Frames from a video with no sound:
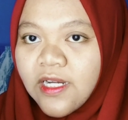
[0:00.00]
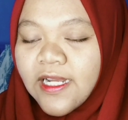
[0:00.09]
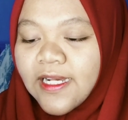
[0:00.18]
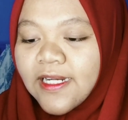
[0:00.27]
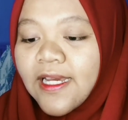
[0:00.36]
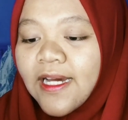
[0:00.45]

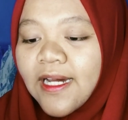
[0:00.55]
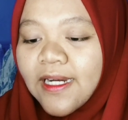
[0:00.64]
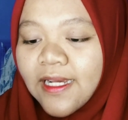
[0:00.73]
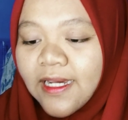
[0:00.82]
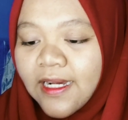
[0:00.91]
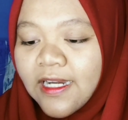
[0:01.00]
dari
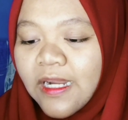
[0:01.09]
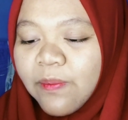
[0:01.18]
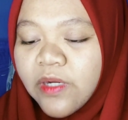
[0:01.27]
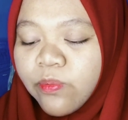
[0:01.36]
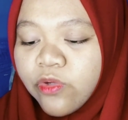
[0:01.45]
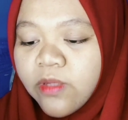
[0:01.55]
harga
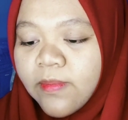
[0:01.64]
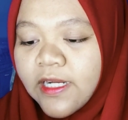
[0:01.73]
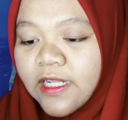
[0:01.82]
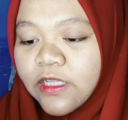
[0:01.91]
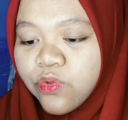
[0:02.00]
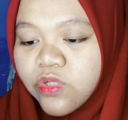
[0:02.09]

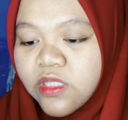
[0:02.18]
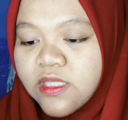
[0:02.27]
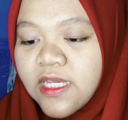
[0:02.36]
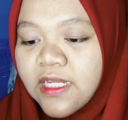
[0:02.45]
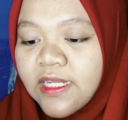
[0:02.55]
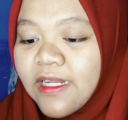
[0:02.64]
6.500
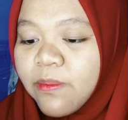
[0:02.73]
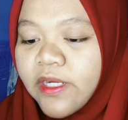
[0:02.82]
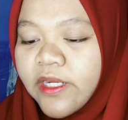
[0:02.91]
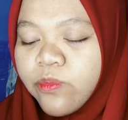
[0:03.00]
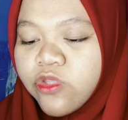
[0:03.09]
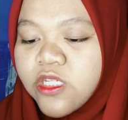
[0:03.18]
jadi
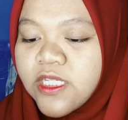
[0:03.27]
5.000.